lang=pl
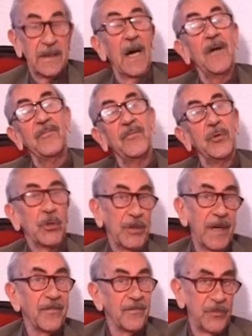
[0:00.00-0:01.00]
Dawno,
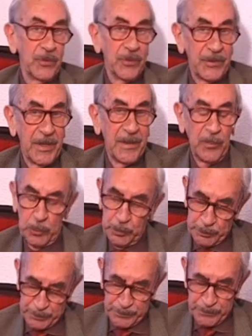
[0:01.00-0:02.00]
dawno
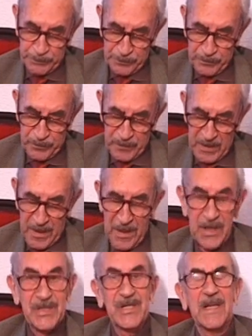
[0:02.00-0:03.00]
temu,
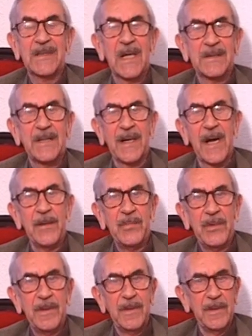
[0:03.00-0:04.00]
za
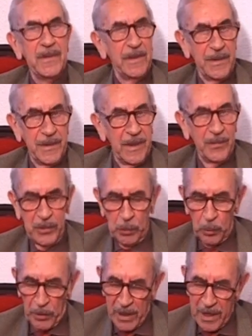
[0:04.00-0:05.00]
Tatrami i innymi
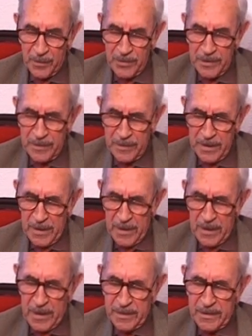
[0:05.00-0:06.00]
górami,
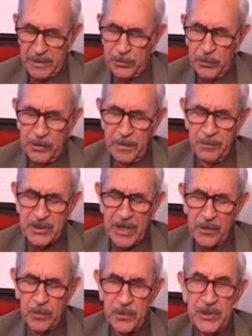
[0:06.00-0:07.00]
na drugim
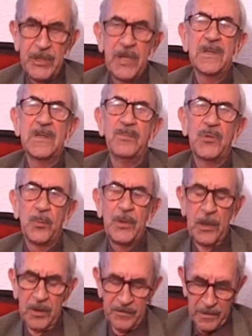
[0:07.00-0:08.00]
brzegu
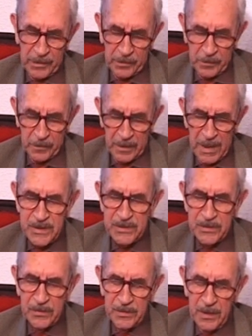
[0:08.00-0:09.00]
siedmiomilowego
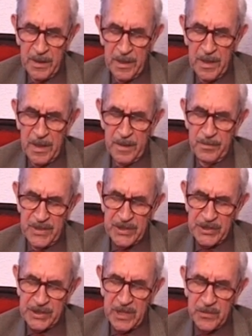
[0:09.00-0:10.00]
lasu
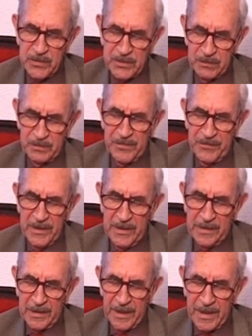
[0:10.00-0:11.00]
mieszkał zły
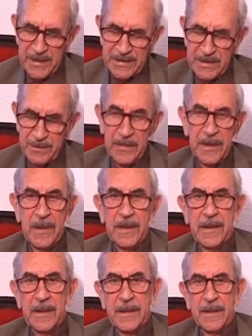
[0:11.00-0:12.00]
wilk razem
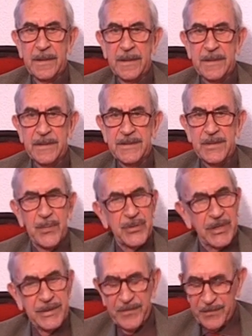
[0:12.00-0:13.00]
z
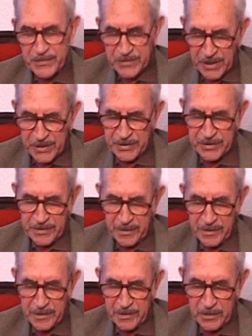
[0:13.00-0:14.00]

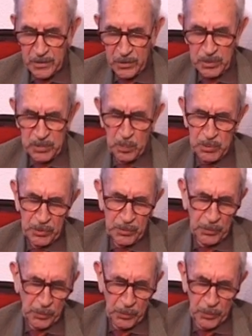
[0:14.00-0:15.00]
przedwcześnie
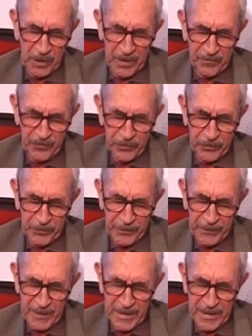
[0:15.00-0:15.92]
rozbudzoną królewną.